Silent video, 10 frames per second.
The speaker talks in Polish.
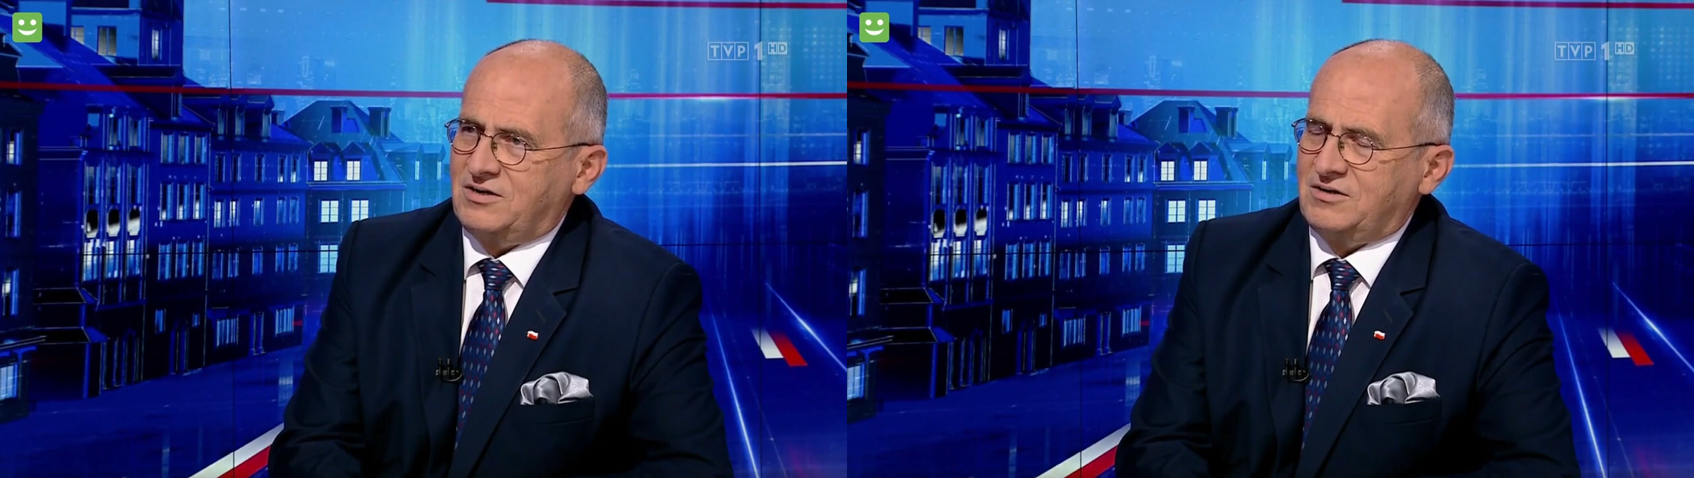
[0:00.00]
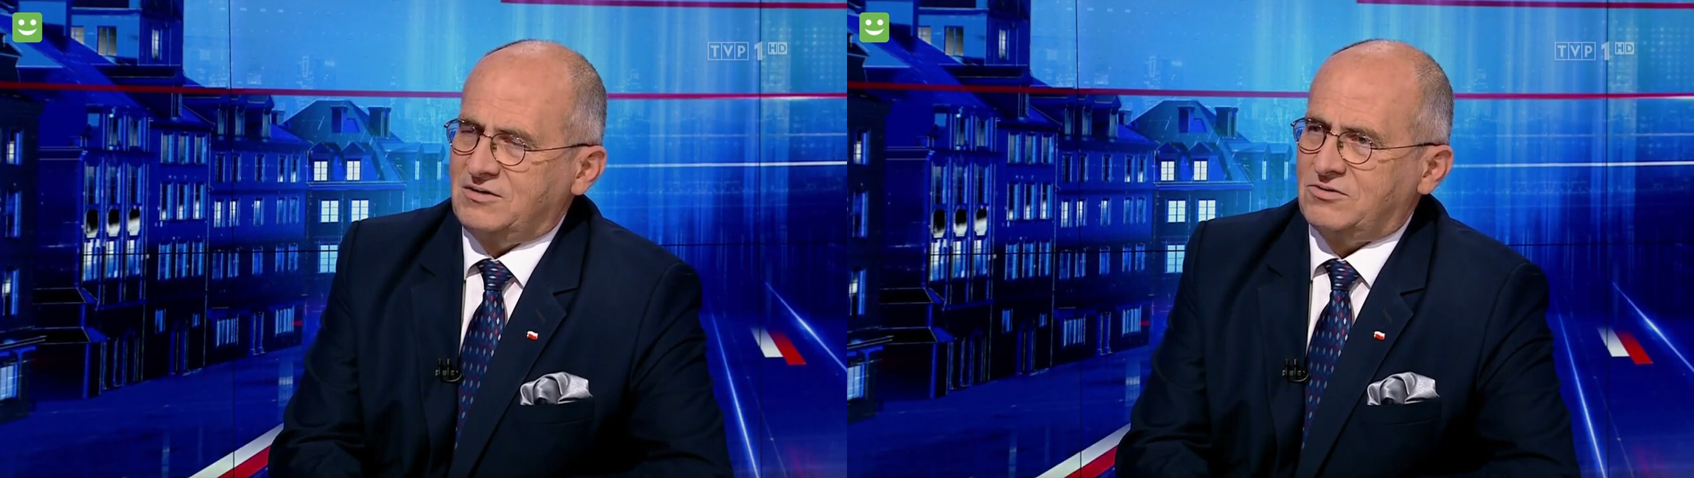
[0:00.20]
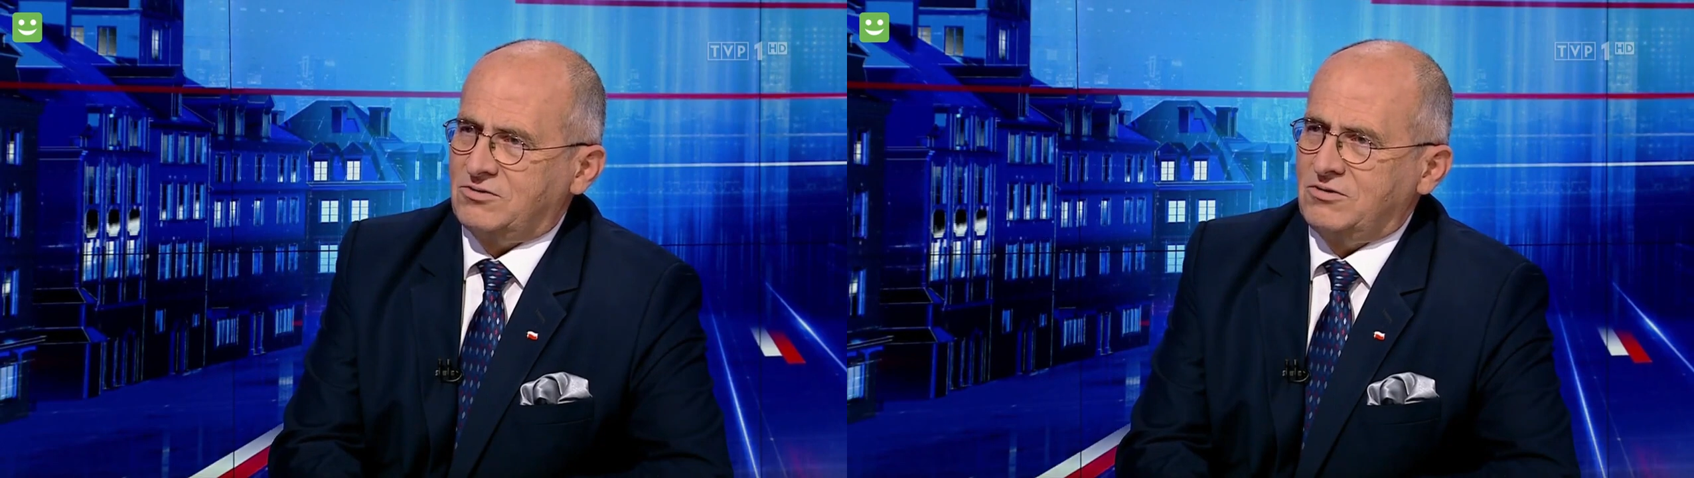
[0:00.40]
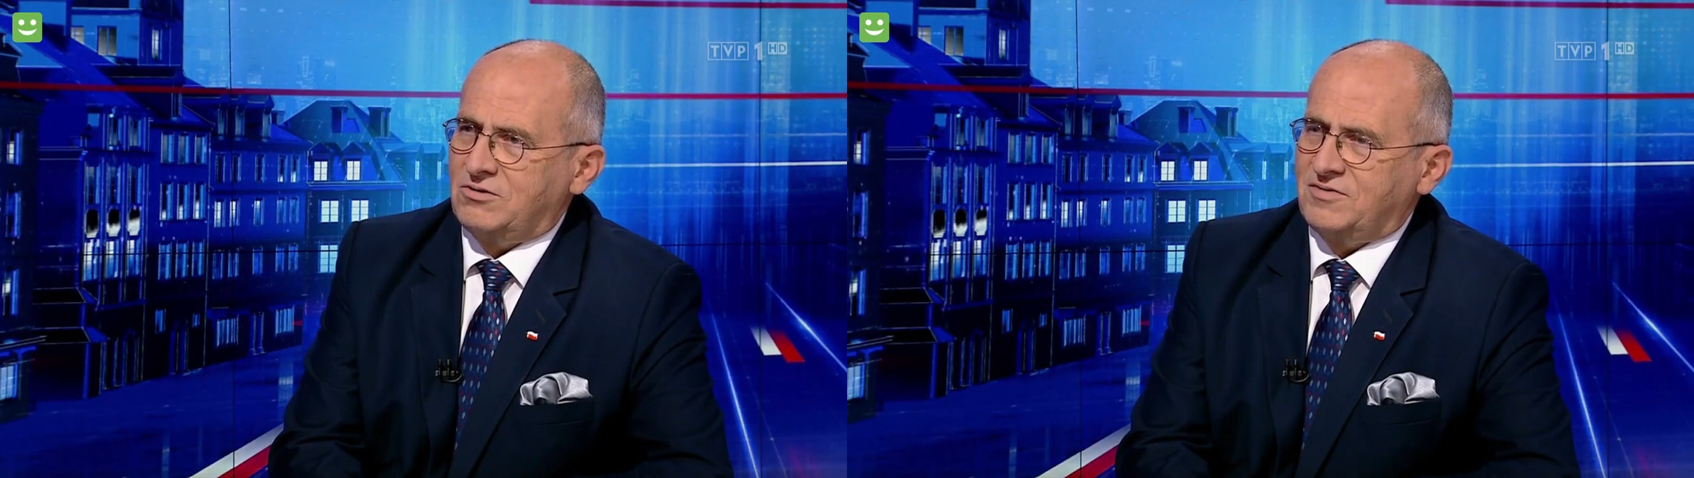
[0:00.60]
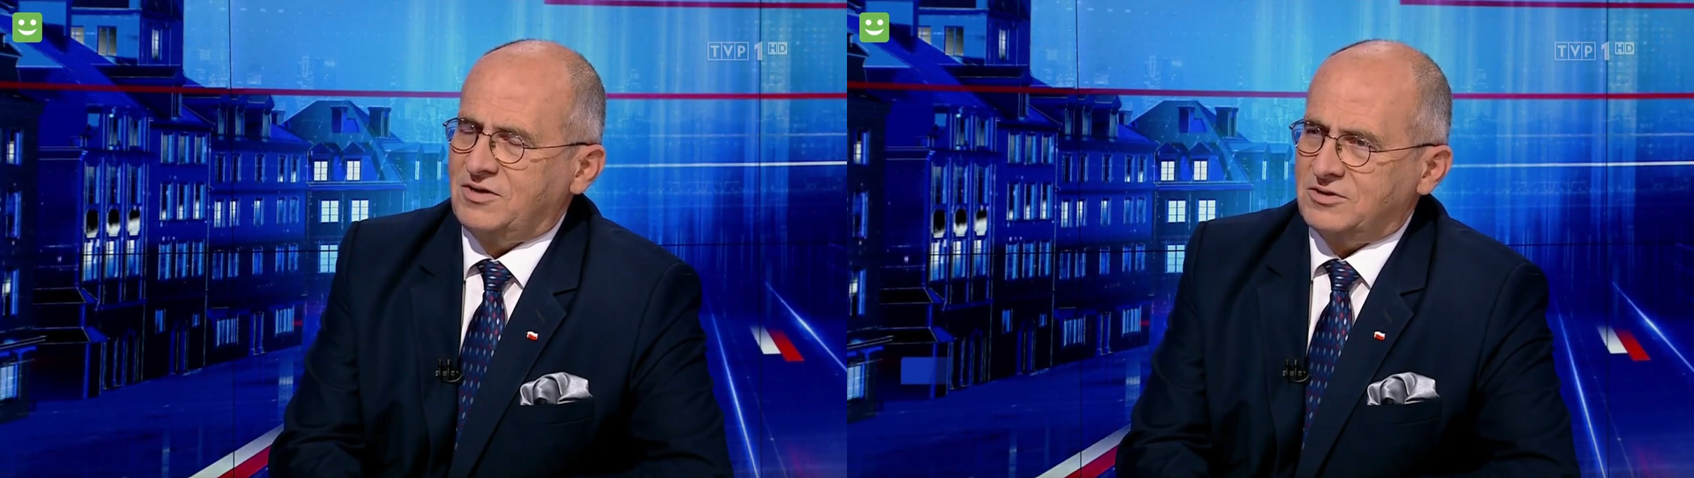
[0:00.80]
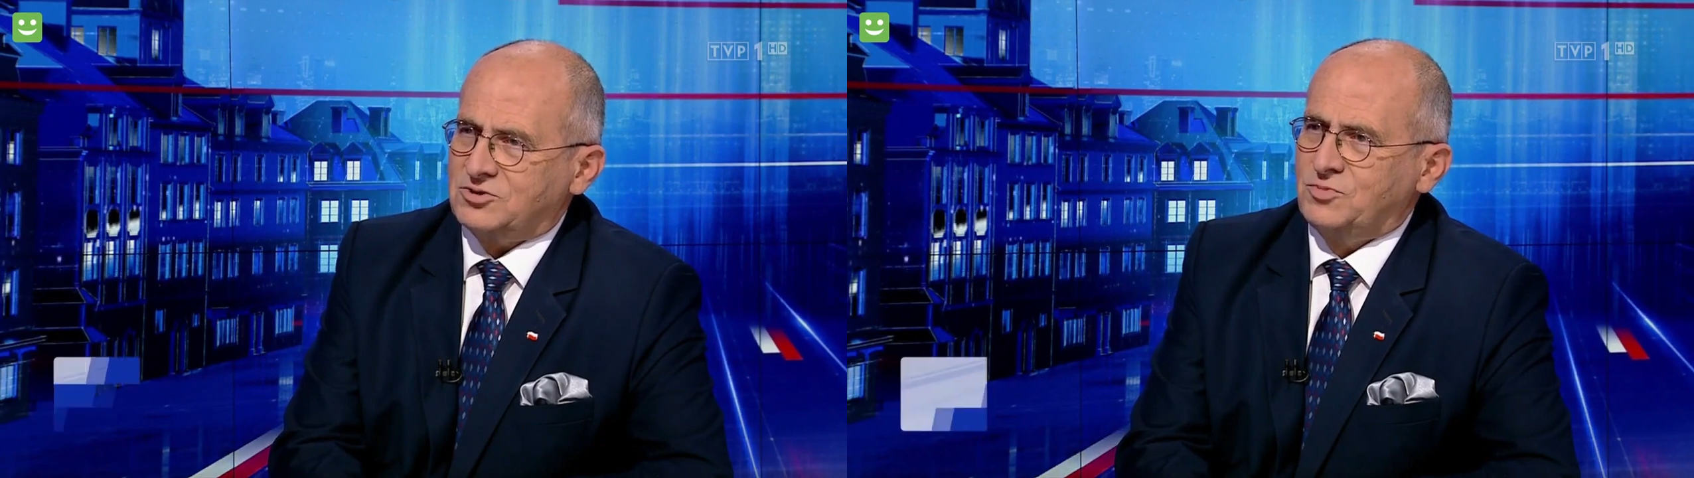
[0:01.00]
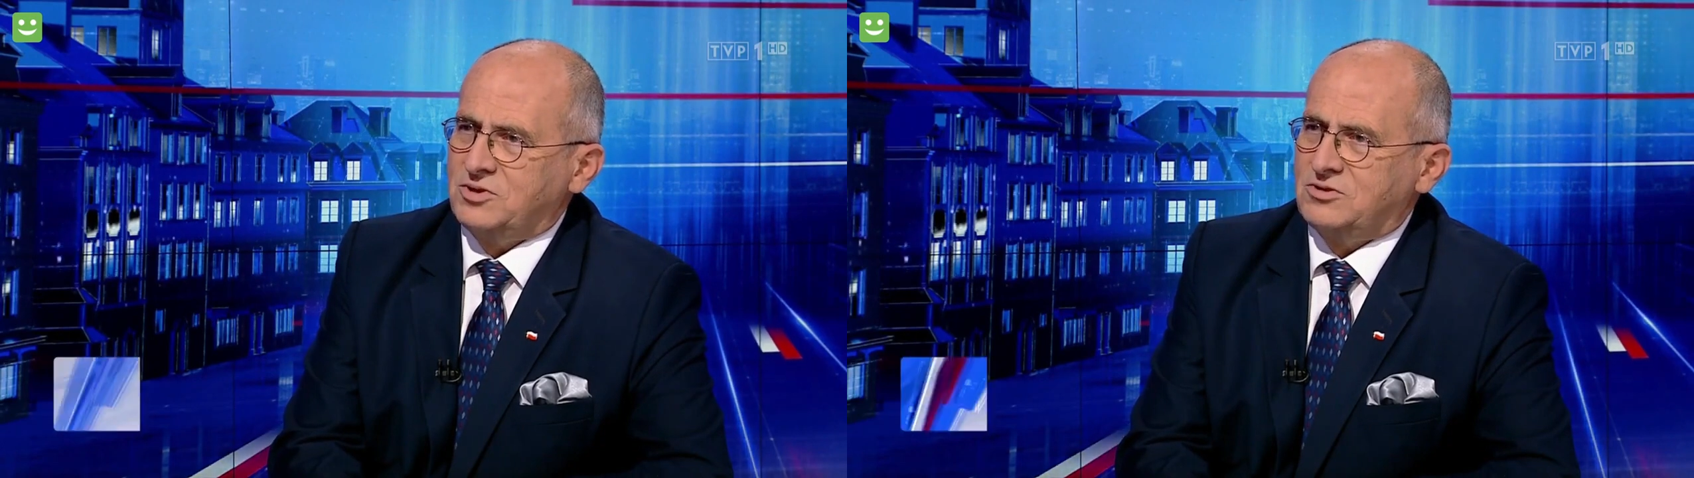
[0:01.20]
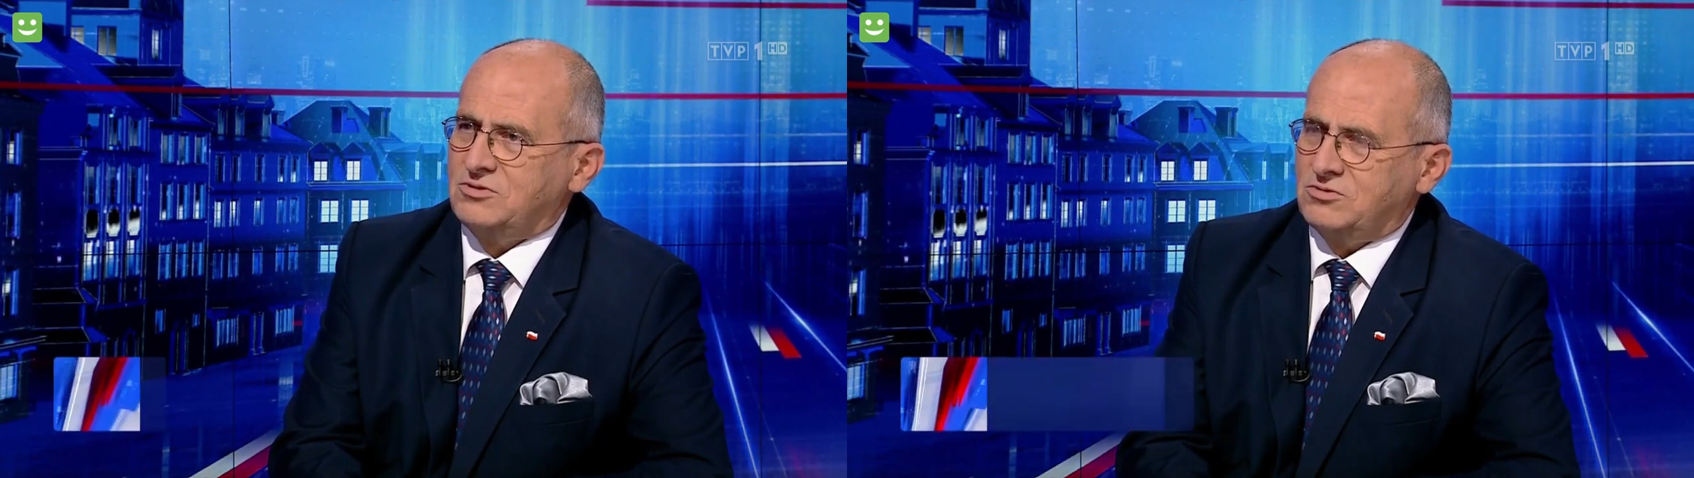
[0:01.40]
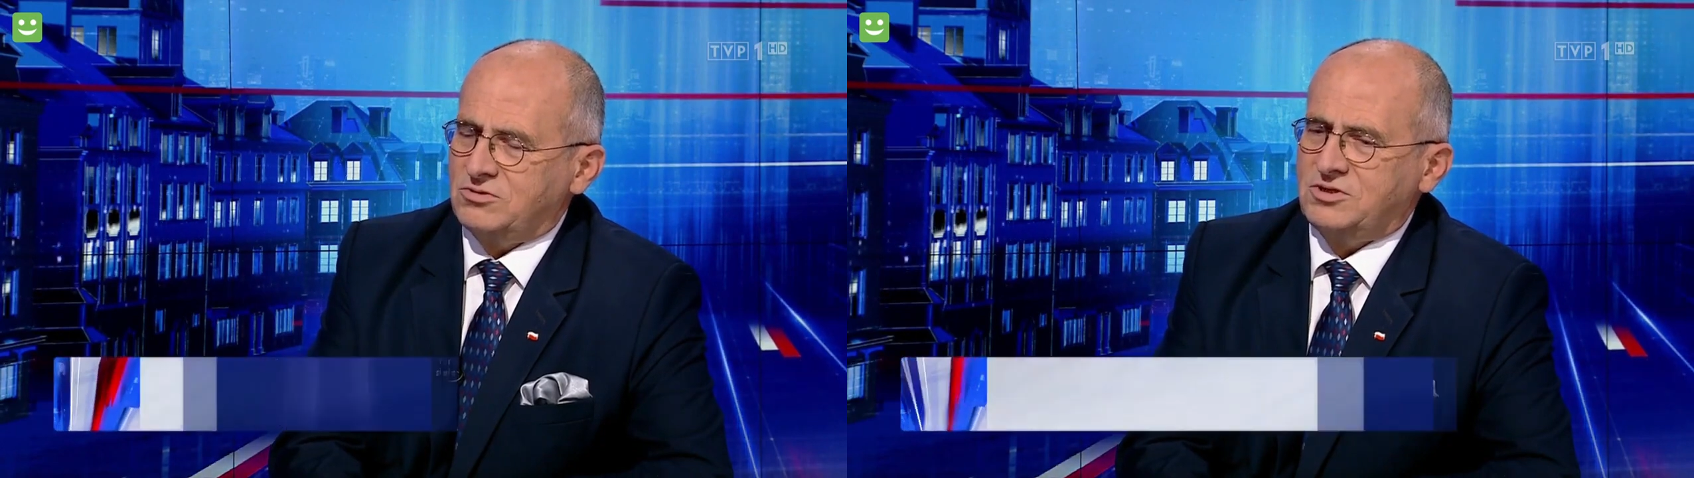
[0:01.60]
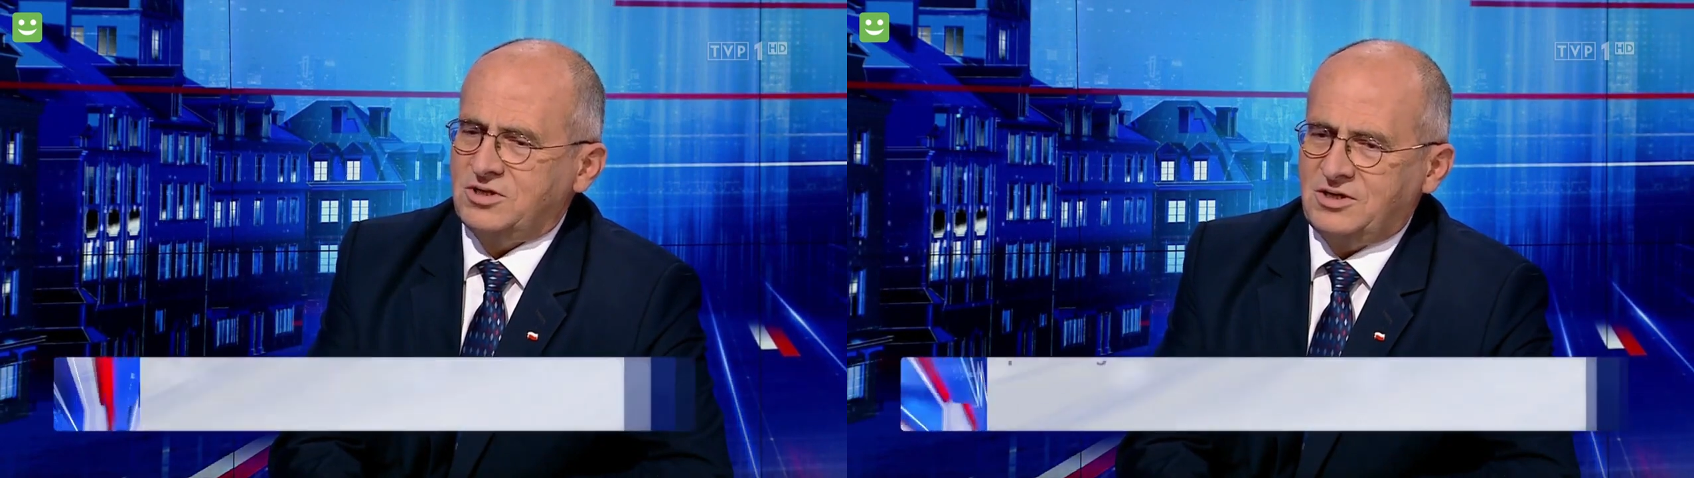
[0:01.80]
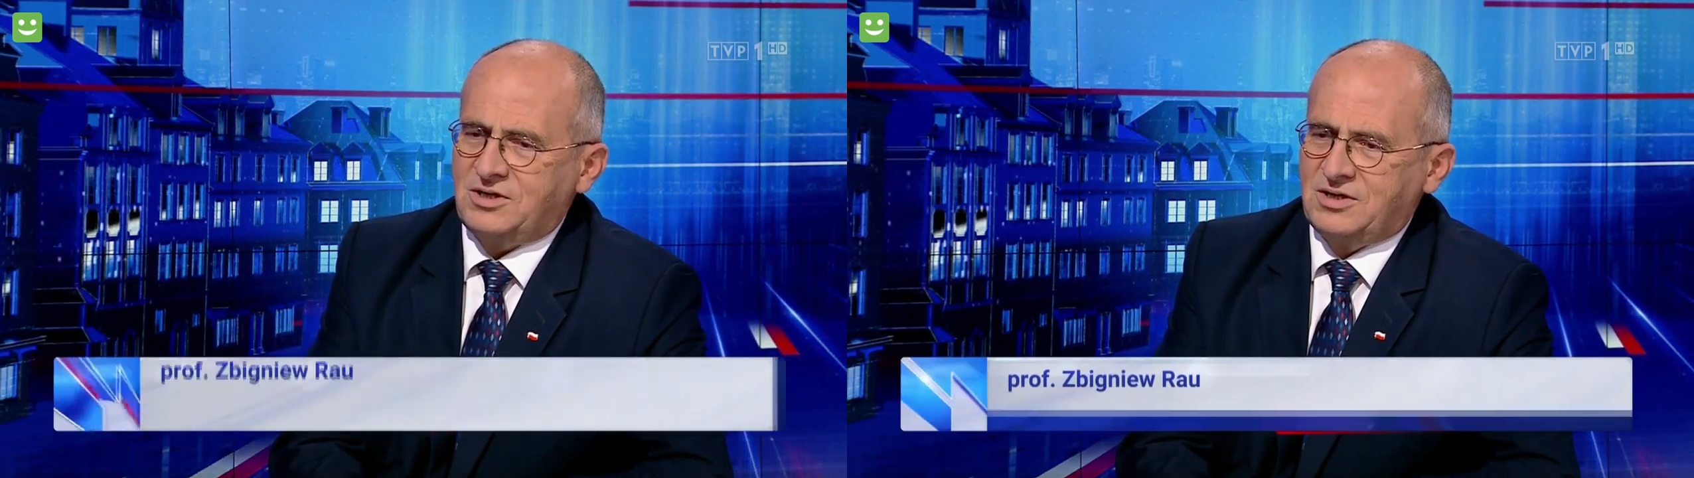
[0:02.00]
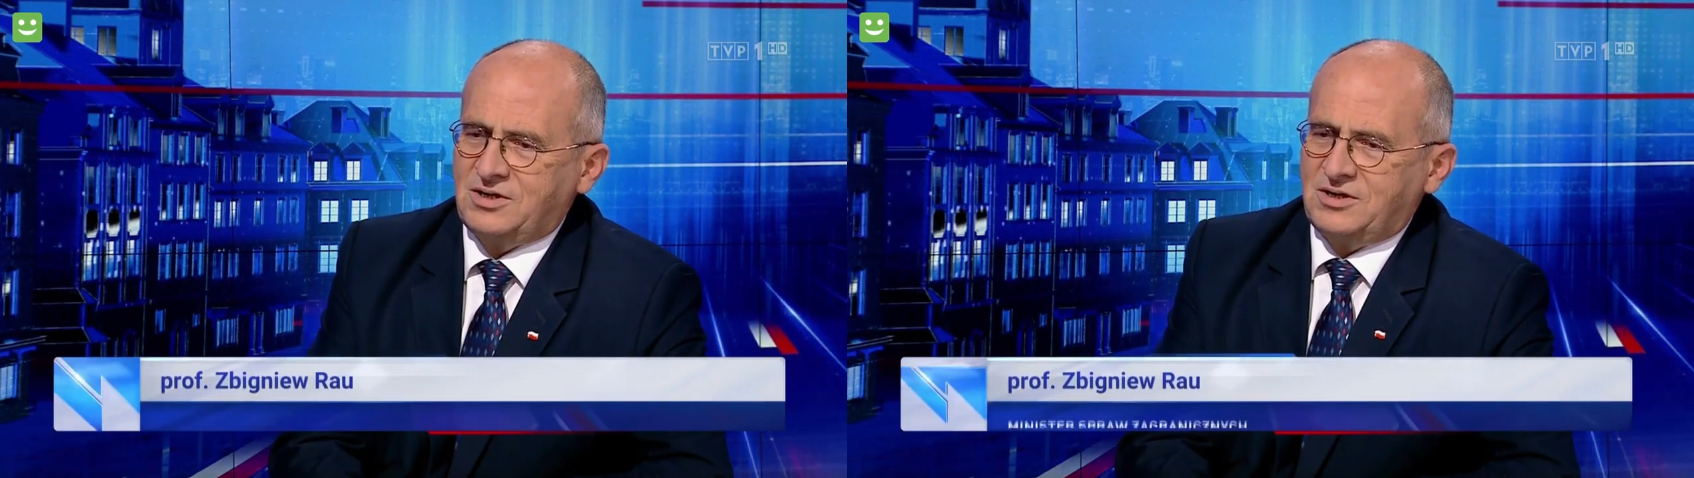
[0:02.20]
y, królowej Elżbiety II